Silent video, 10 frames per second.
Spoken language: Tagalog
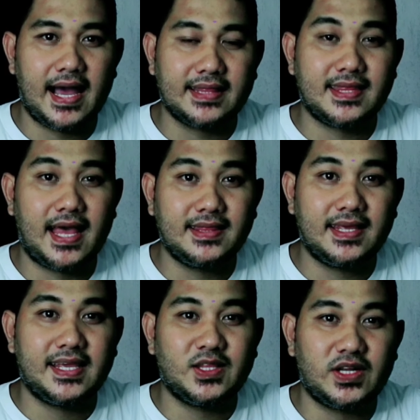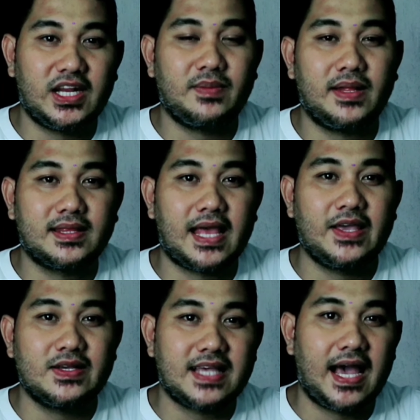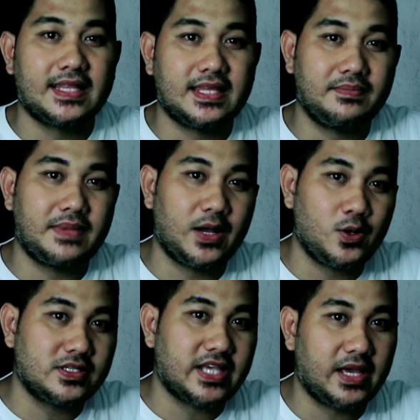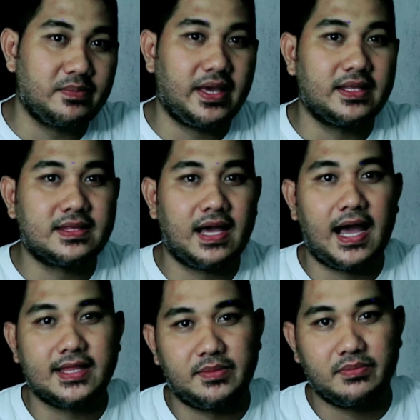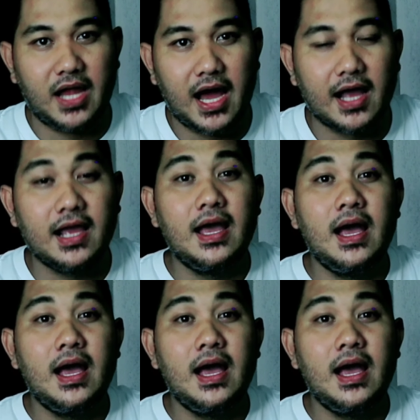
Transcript: At nandirito na naman tayo sa ating bagong segment ng ating vlog